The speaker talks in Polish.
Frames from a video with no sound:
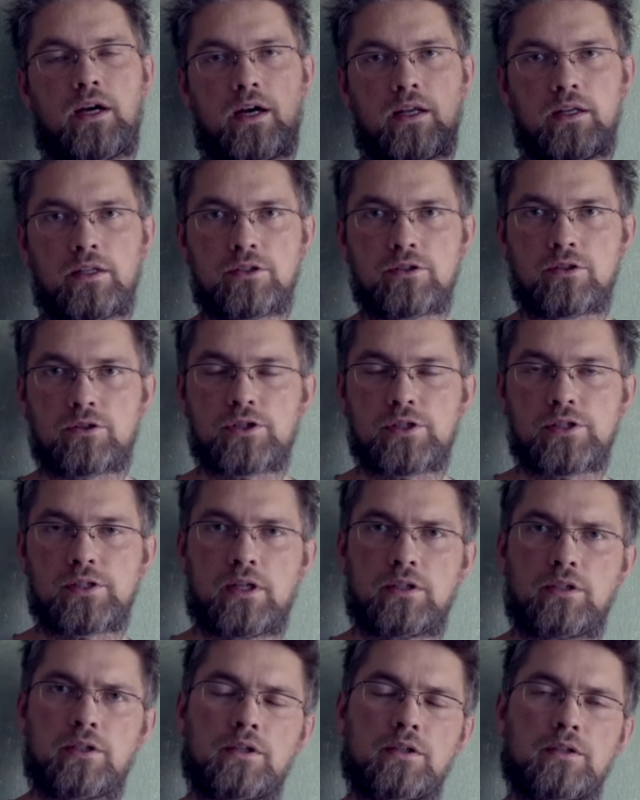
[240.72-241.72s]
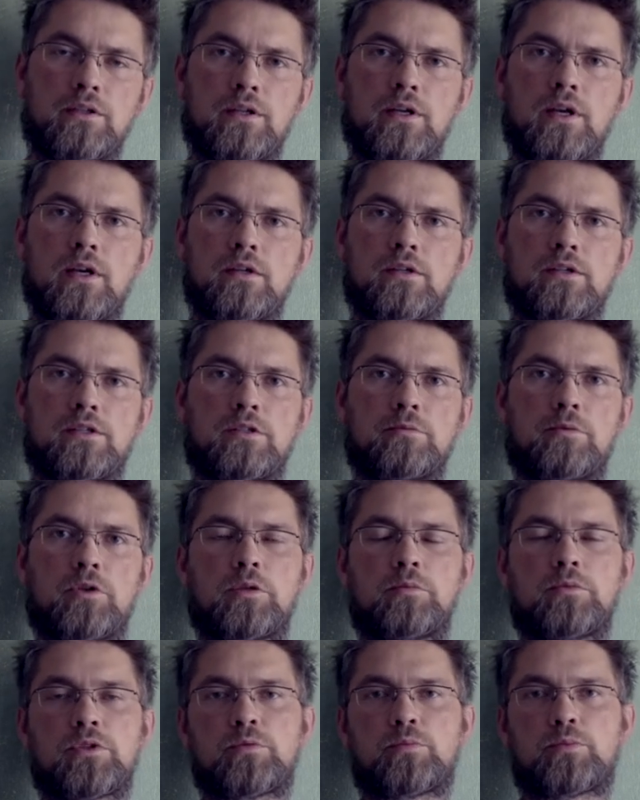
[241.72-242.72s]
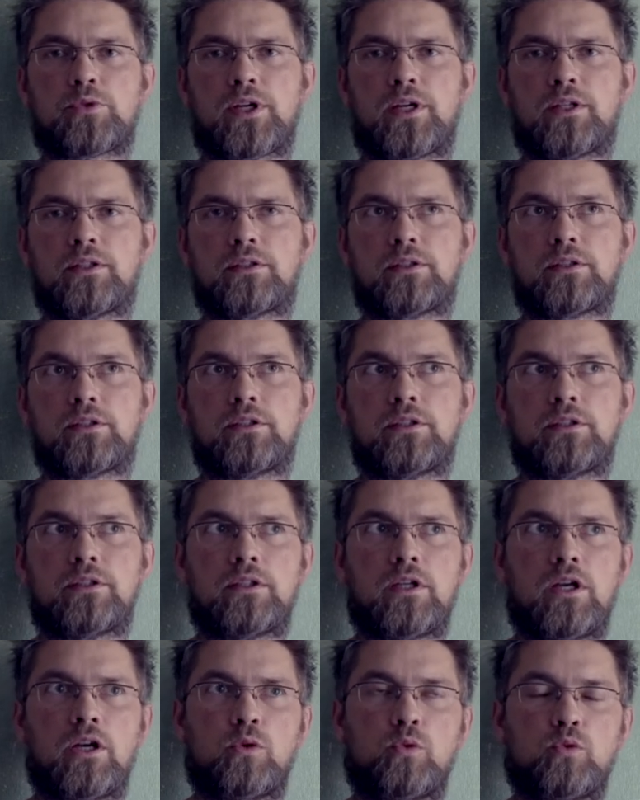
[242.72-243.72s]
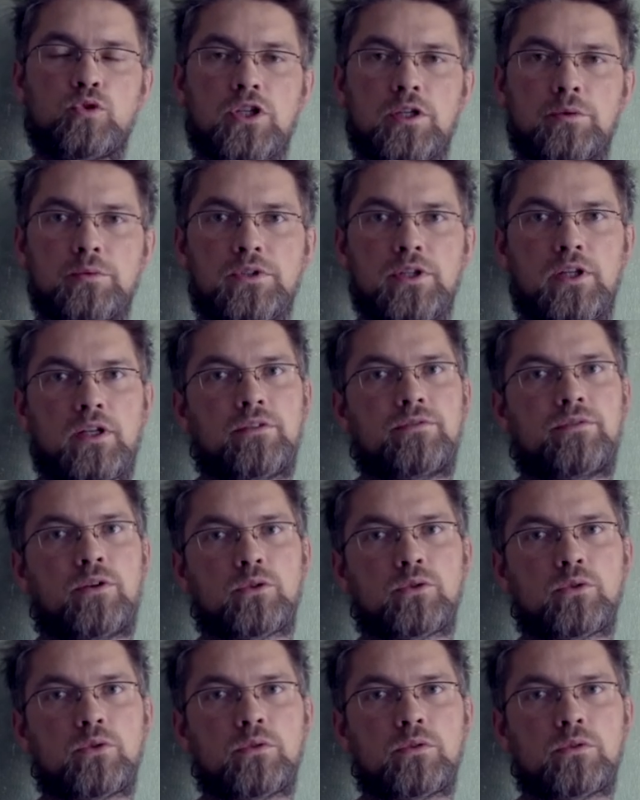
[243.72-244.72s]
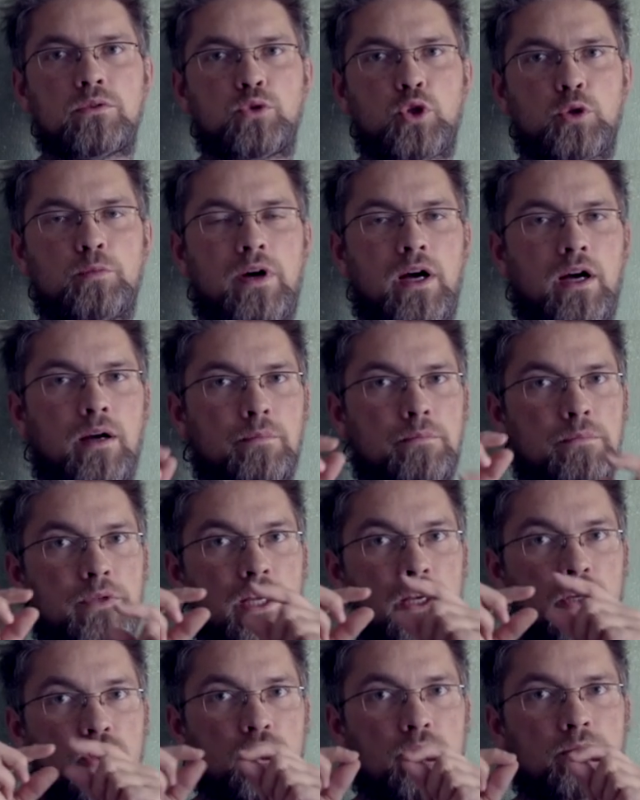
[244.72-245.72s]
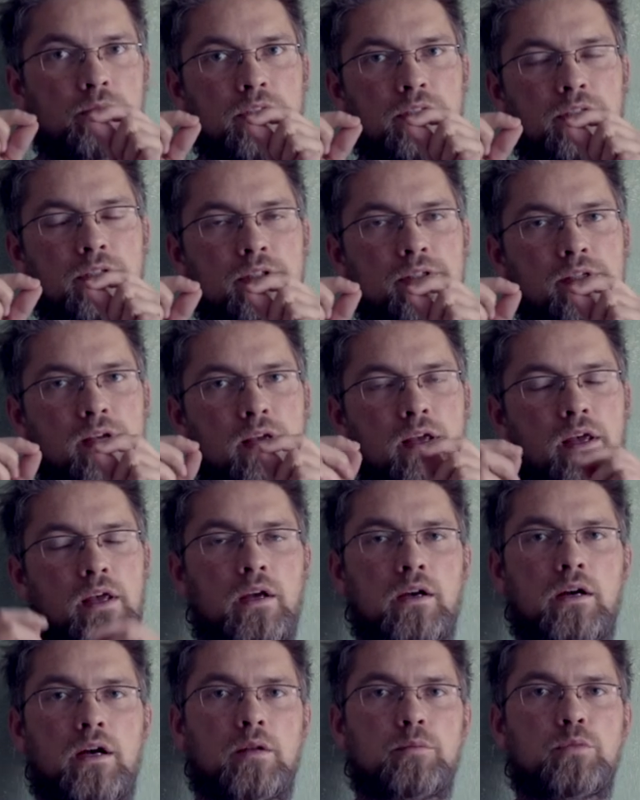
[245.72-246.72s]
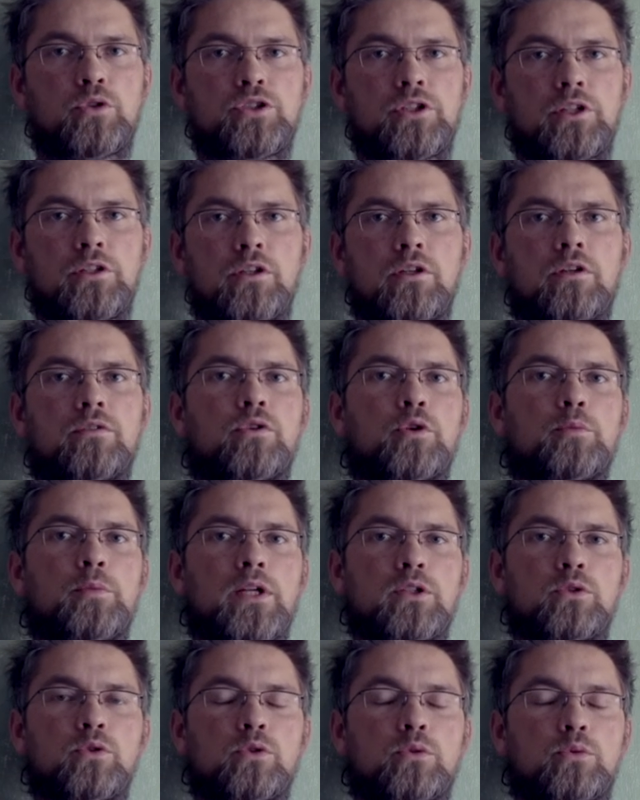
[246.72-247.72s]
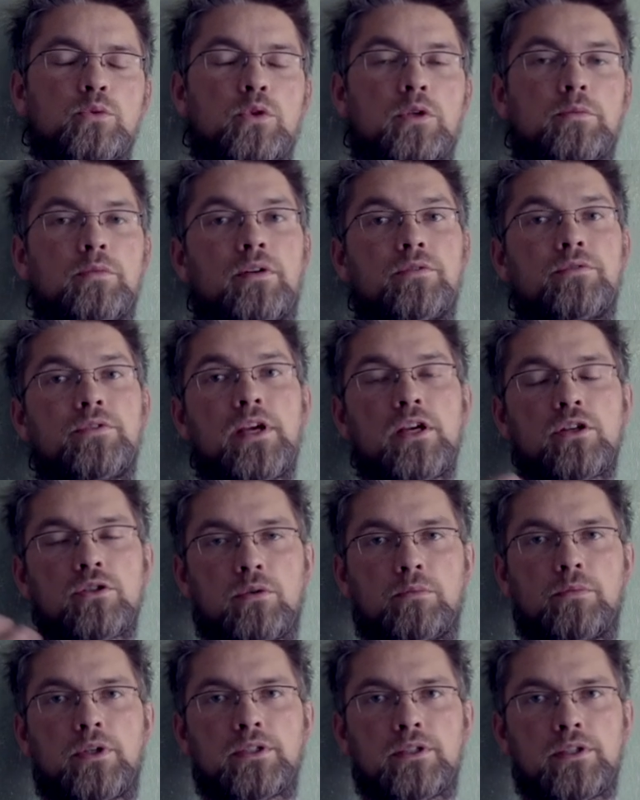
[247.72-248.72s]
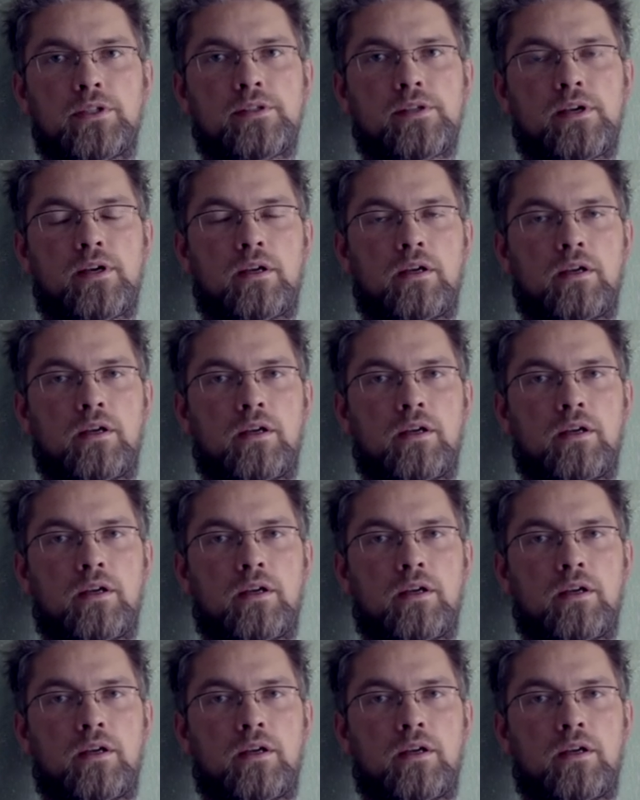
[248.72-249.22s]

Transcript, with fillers: Ale co się stanie, kiedy zmienimy sprzęt i użyjemy telefonu, który ma mniejszą matrycę, albo średniego formatu, który ma większą matrycę?